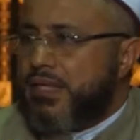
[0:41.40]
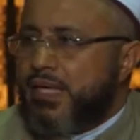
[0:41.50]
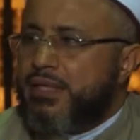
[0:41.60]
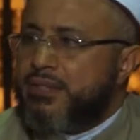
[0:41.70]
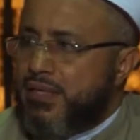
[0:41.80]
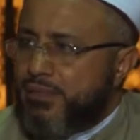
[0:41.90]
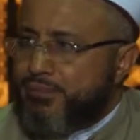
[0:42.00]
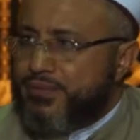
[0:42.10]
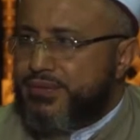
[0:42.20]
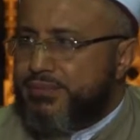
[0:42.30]
عن
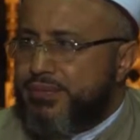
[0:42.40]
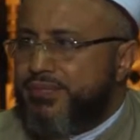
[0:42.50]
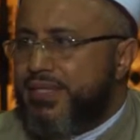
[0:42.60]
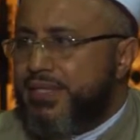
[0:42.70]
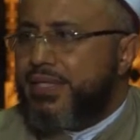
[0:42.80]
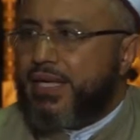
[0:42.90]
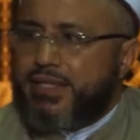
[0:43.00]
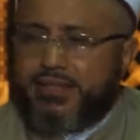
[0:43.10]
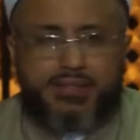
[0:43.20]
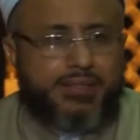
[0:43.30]
التلبس بمنهي
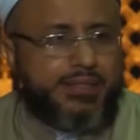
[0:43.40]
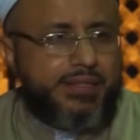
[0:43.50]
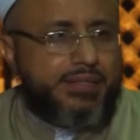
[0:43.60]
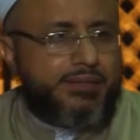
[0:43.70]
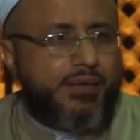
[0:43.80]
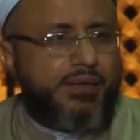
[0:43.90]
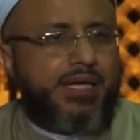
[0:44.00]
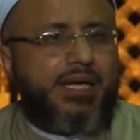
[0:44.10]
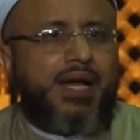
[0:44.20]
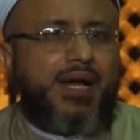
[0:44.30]
عنه سواء
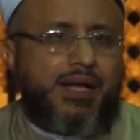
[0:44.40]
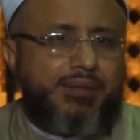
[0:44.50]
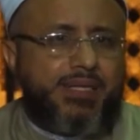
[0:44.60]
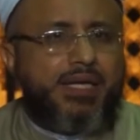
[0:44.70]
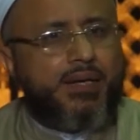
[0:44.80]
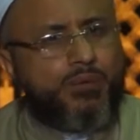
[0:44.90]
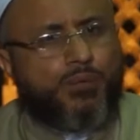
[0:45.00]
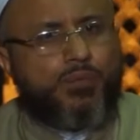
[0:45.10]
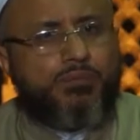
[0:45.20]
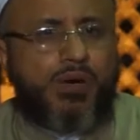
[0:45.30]
كان حراما
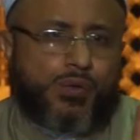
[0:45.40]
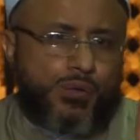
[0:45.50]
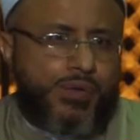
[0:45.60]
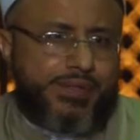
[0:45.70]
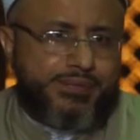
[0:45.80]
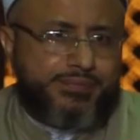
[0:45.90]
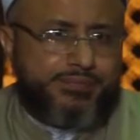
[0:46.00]
أو مكروها